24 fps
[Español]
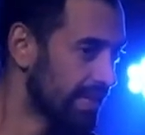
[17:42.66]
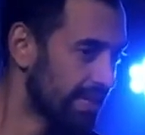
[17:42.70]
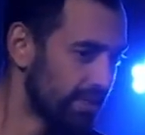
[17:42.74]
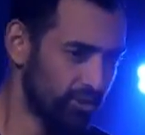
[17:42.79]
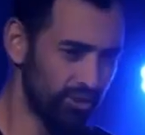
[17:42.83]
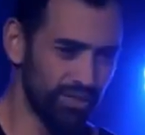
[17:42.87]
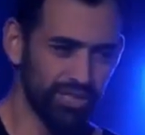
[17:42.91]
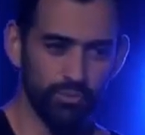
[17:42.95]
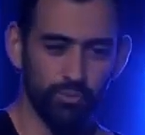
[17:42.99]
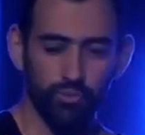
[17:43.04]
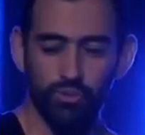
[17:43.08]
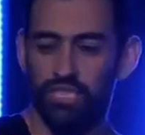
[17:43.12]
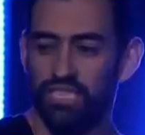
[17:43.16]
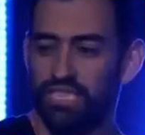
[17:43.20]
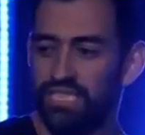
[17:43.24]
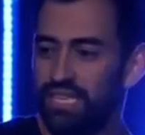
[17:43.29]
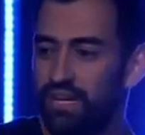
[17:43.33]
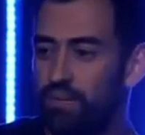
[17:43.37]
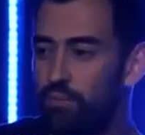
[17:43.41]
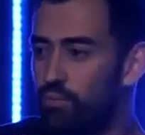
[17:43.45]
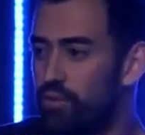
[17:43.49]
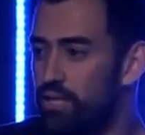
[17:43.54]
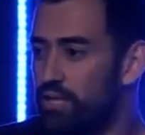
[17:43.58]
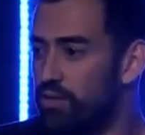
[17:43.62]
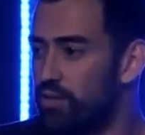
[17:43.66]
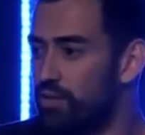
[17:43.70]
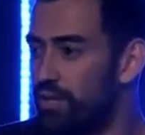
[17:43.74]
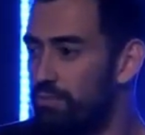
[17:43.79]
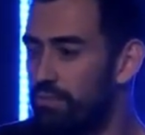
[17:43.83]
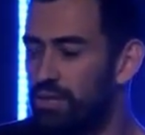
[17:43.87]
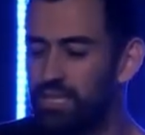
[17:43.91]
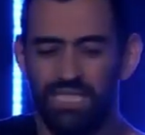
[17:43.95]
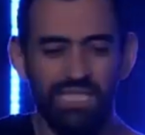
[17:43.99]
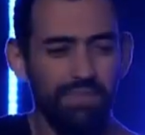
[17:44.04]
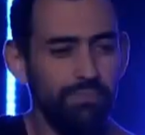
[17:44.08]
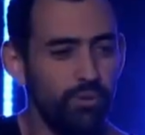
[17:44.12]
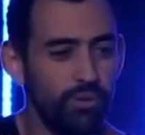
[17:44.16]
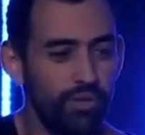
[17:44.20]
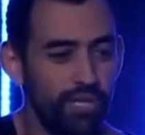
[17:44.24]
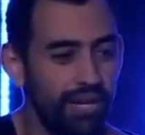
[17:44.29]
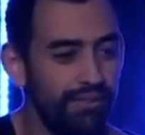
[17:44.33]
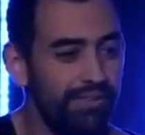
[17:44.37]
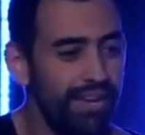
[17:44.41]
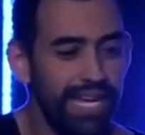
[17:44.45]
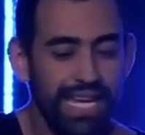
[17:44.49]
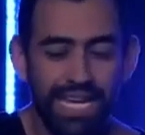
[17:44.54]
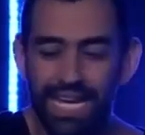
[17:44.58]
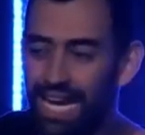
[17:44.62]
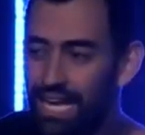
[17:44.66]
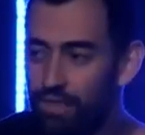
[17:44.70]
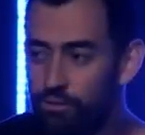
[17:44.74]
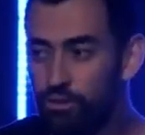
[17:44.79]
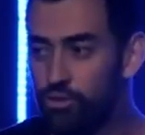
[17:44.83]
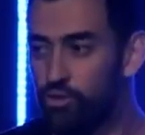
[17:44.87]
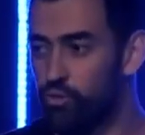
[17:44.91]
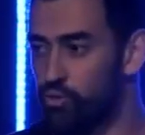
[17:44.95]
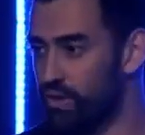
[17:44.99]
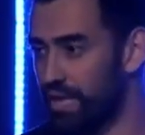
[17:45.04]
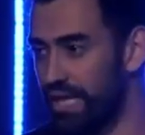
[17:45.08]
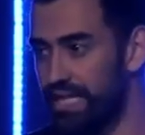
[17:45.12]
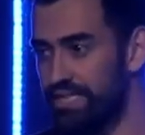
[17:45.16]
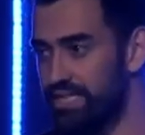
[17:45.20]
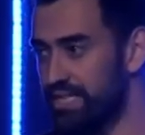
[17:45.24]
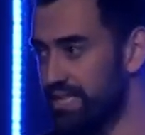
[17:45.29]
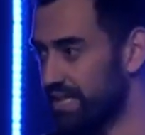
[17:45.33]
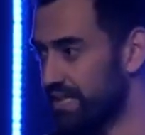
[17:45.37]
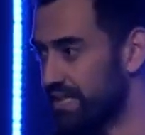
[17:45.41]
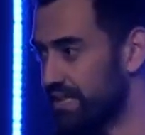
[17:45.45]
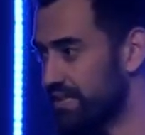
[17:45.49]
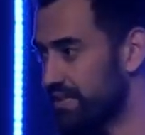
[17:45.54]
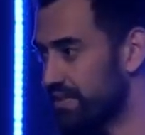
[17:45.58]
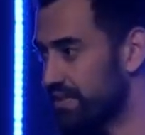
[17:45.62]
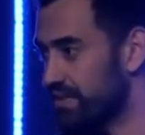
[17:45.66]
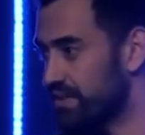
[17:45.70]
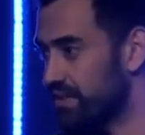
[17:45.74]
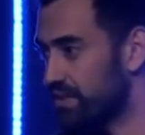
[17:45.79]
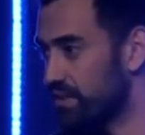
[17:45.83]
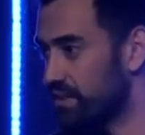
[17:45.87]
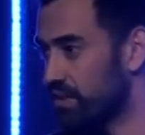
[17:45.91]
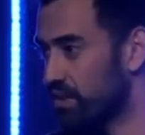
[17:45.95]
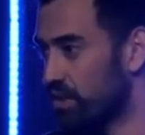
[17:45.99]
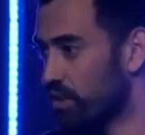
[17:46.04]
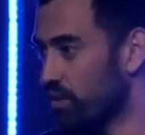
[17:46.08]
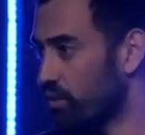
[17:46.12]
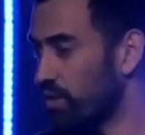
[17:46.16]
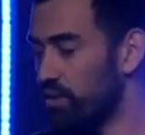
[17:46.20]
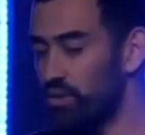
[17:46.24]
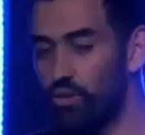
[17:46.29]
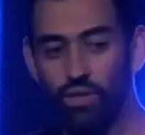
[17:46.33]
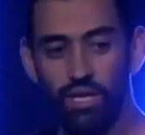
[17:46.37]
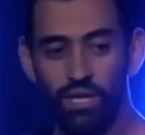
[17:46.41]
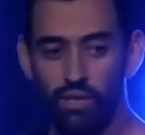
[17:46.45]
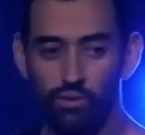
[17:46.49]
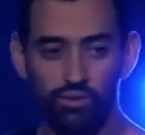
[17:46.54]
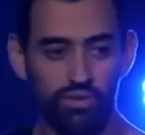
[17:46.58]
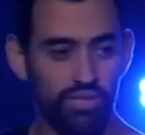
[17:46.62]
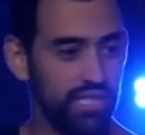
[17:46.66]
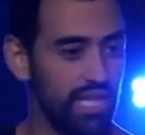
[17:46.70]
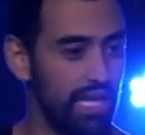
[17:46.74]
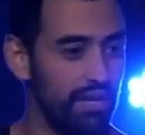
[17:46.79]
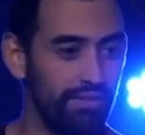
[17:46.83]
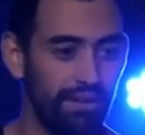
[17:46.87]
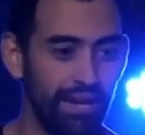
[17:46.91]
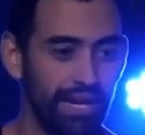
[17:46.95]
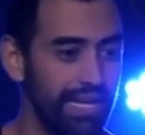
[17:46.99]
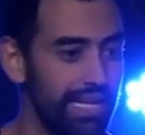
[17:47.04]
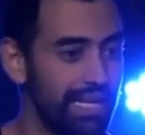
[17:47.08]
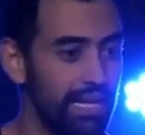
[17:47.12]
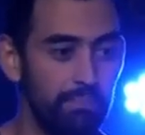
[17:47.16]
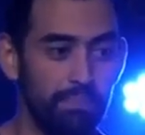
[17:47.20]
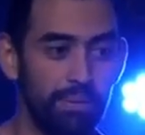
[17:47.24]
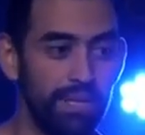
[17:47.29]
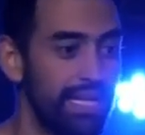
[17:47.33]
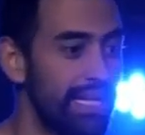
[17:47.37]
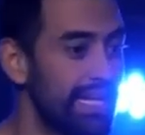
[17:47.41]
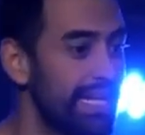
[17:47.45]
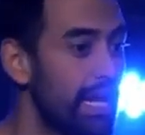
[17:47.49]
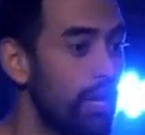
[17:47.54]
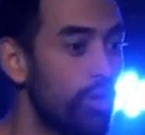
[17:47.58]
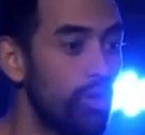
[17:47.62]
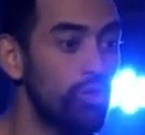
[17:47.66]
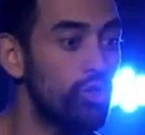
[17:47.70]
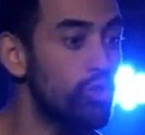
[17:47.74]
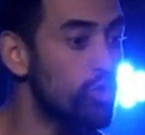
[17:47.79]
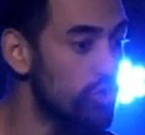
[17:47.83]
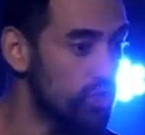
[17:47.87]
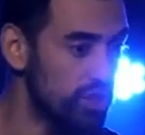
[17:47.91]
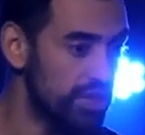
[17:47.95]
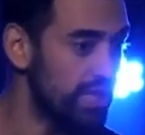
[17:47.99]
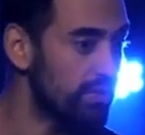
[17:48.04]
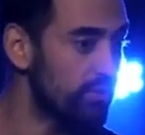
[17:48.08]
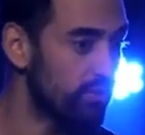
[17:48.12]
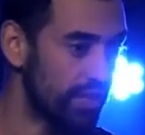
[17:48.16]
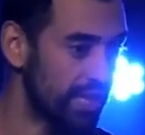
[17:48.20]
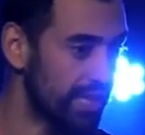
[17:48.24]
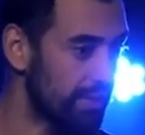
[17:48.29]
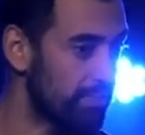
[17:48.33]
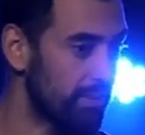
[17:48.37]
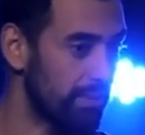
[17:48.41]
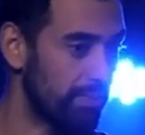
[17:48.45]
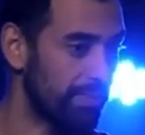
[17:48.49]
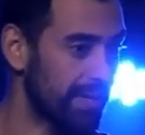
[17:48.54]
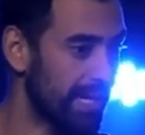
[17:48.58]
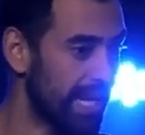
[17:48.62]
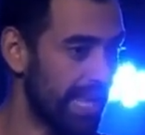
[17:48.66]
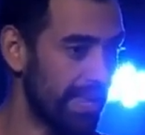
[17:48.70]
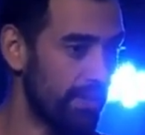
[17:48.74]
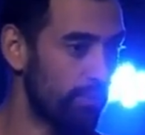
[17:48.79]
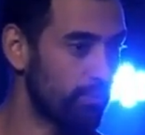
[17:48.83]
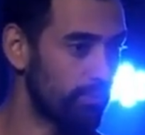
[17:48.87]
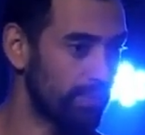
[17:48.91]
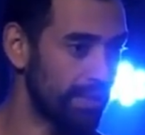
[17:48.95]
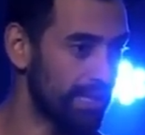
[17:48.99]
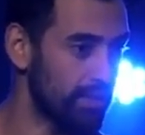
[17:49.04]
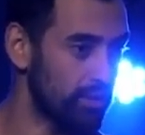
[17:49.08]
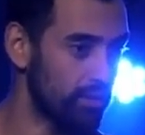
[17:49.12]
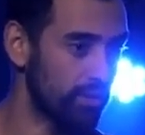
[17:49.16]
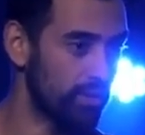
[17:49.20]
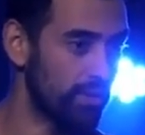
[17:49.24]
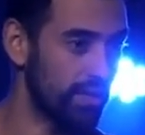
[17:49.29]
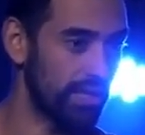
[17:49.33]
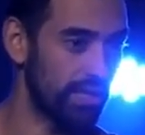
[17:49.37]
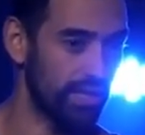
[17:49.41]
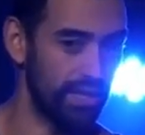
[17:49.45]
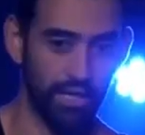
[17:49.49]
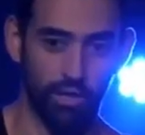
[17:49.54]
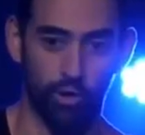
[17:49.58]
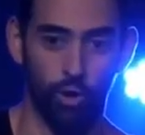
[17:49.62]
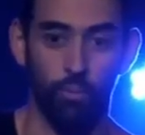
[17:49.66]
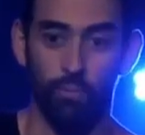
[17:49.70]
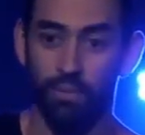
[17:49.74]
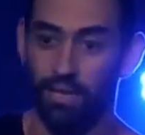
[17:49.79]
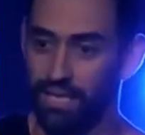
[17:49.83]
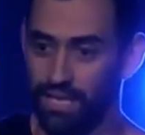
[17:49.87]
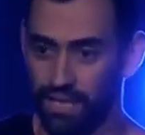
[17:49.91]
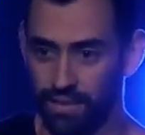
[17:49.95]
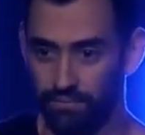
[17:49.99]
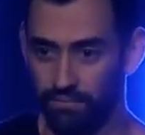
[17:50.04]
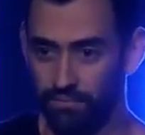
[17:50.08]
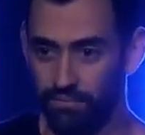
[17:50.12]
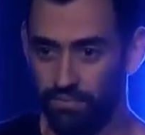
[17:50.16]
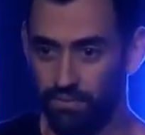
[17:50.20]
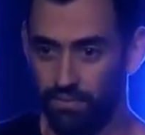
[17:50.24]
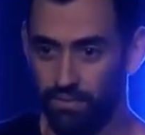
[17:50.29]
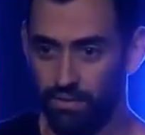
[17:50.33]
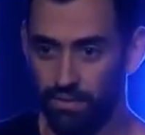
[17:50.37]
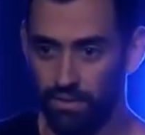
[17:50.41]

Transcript: Entonces, pues estaba muriendo de hambre. Sí, pero ya había llegado a su casa. ¿Cuánto le costaba ir a pedirle a otro siervo que le preparara un plato de comida?